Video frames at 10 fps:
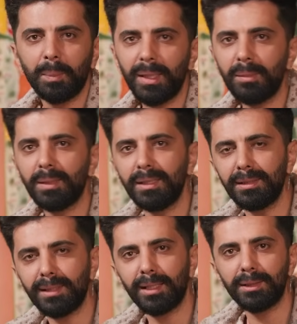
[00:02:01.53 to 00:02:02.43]
Benim
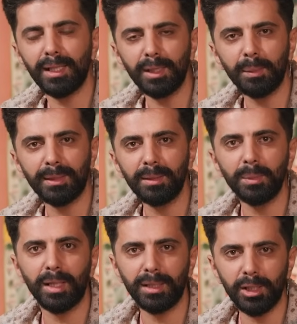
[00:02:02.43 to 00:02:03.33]
Hindistan'ı takip ettiğim
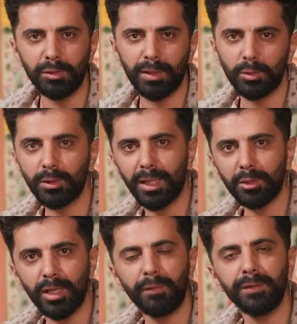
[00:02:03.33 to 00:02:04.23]
bir arkadaş vardı. O daha
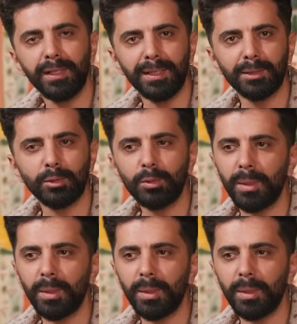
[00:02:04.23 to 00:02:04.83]
önce Afrika geziyordu.